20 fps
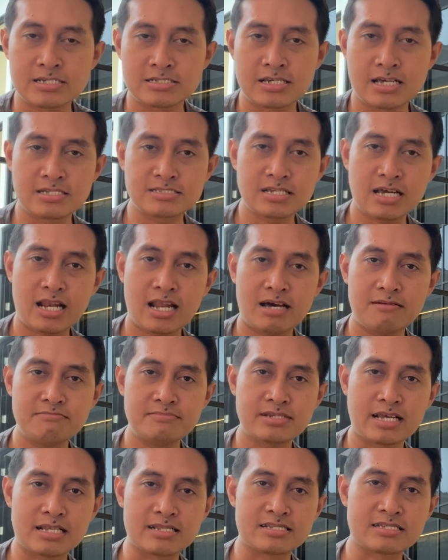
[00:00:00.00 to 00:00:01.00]
Saya salam
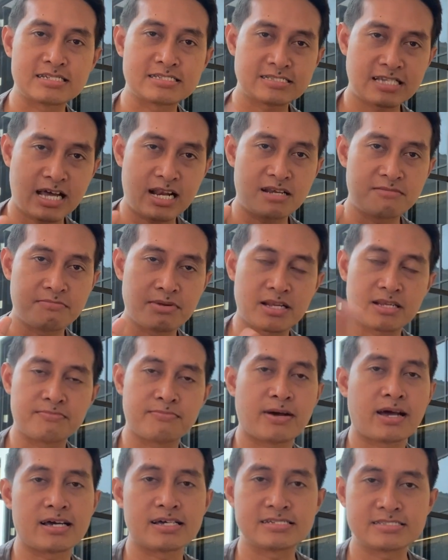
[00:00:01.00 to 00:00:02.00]
dan salam
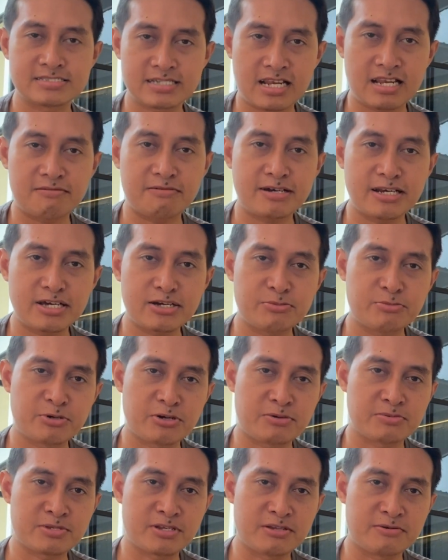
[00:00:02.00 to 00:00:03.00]
berlimpah. Assalamualaikum
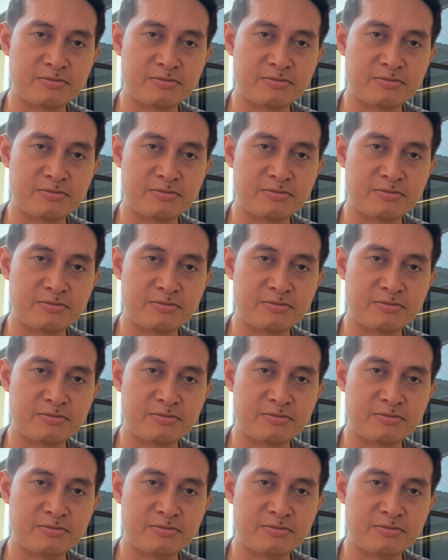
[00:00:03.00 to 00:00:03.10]
warahmatullahi